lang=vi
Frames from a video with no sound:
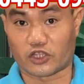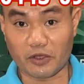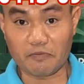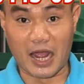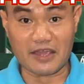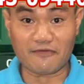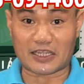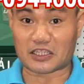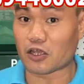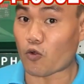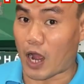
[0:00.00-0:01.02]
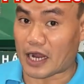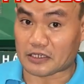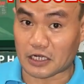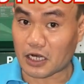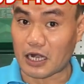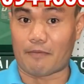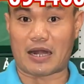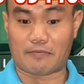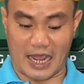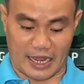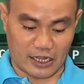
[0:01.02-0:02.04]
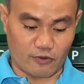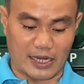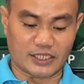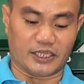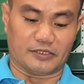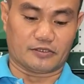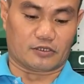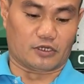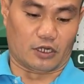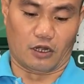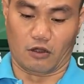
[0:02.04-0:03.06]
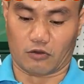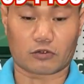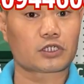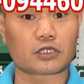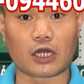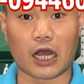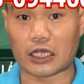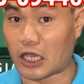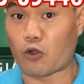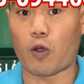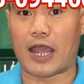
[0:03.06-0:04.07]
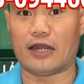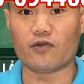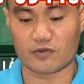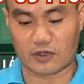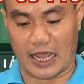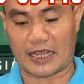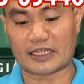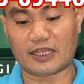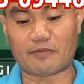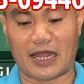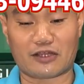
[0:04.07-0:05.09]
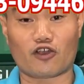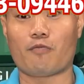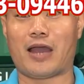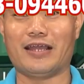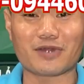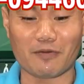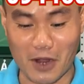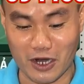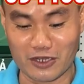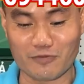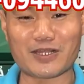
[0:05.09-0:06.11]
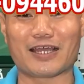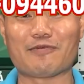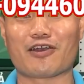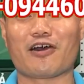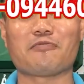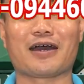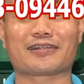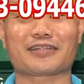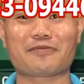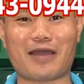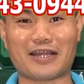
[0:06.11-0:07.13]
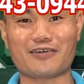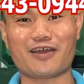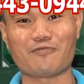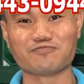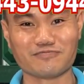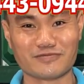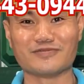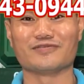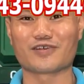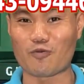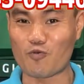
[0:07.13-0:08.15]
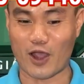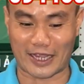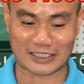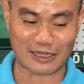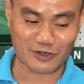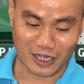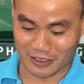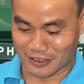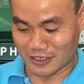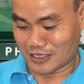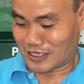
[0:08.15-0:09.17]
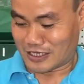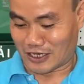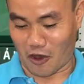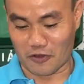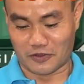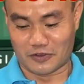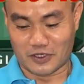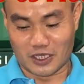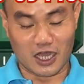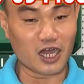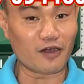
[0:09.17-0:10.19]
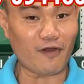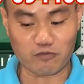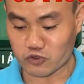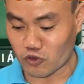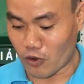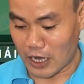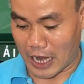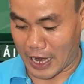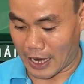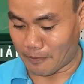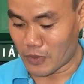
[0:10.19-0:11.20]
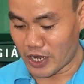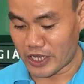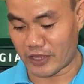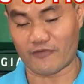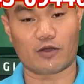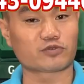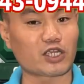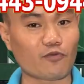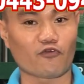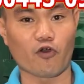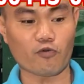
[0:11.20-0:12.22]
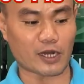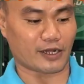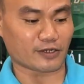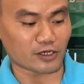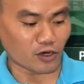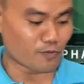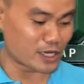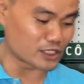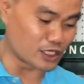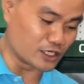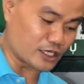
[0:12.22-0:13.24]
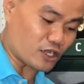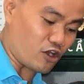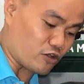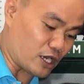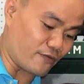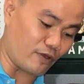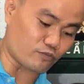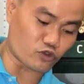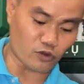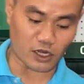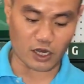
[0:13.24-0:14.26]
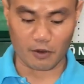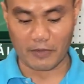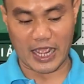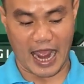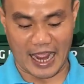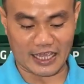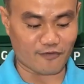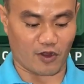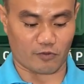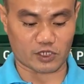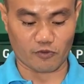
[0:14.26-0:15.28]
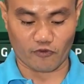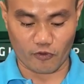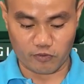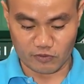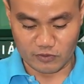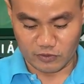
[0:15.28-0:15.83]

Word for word: tiếng máy và tiếng quạt rất là mạnh mẽ nha các anh chị Ồ, cực kỳ khỏe luôn nghe cái tiếng máy con máy nó bừ giống gì vừa đâu mà tiếng máy nó không không khỏe sao được rồi ở ờ, vòng tua là 10.000 vòng trên một phút này rồi mình thử cái con này vòng tua nó 12.000 vòng trên một phút